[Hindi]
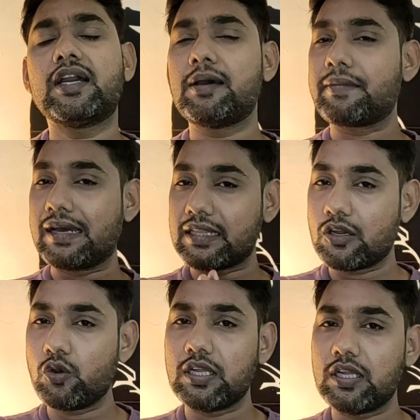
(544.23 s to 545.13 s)
में अगर आप
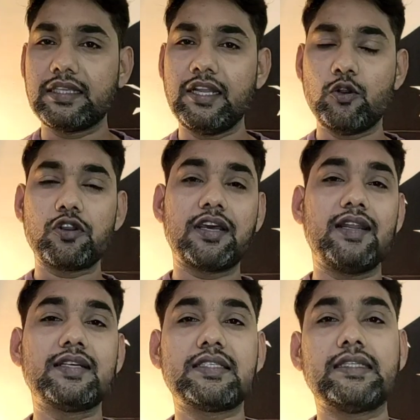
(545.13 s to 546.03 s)
खाता खोलना चाहते हैं इनरोल
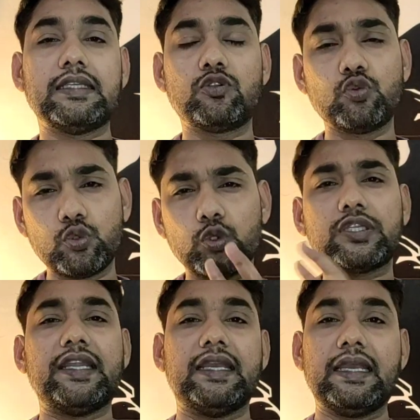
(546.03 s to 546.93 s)
करना चाहते हैं तो
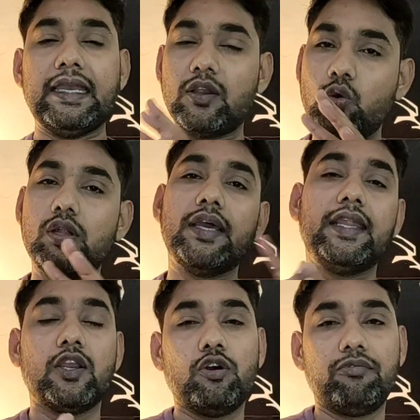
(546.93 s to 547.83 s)
दो तरीके एक
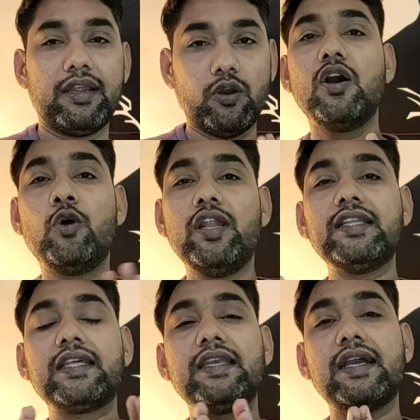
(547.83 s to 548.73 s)
ऑनलाइन एक ऑफलाइन
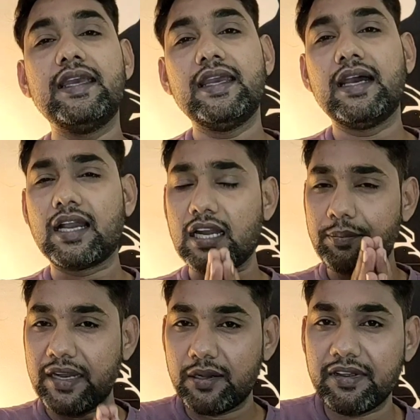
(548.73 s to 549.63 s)
ऑनलाइन तरीका ये अगर
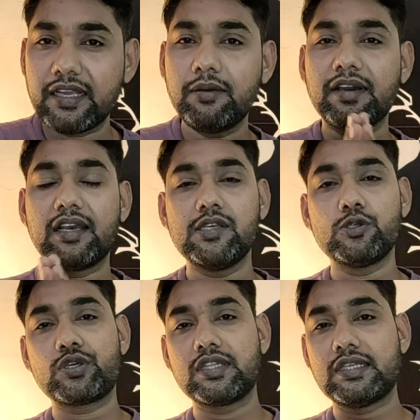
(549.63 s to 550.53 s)
आप नेट बैंकिंग वगैरह
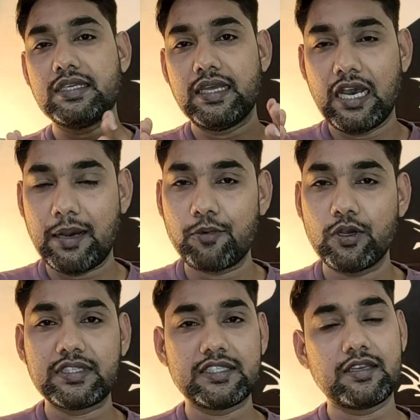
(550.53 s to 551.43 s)
यूज करते हैं
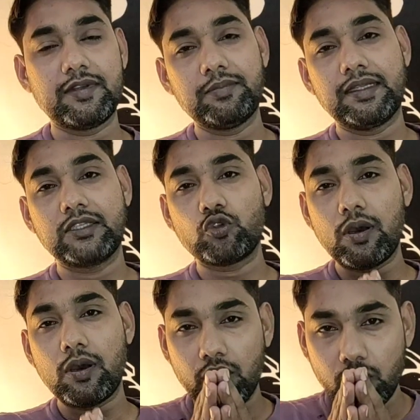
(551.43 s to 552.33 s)
आपको अच्छे समझ में आता
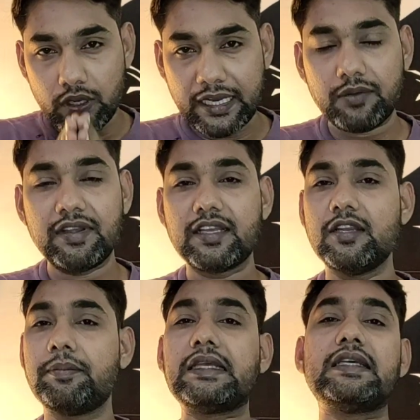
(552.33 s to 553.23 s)
तो आप नेट
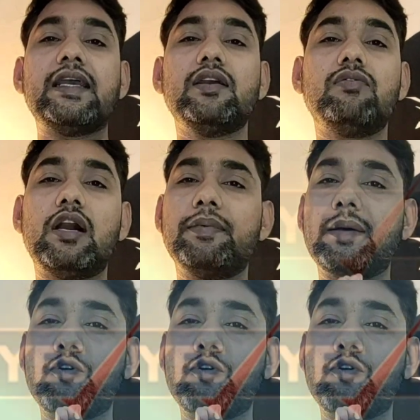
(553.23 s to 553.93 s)
बैंकिंग पे जाए वहां पर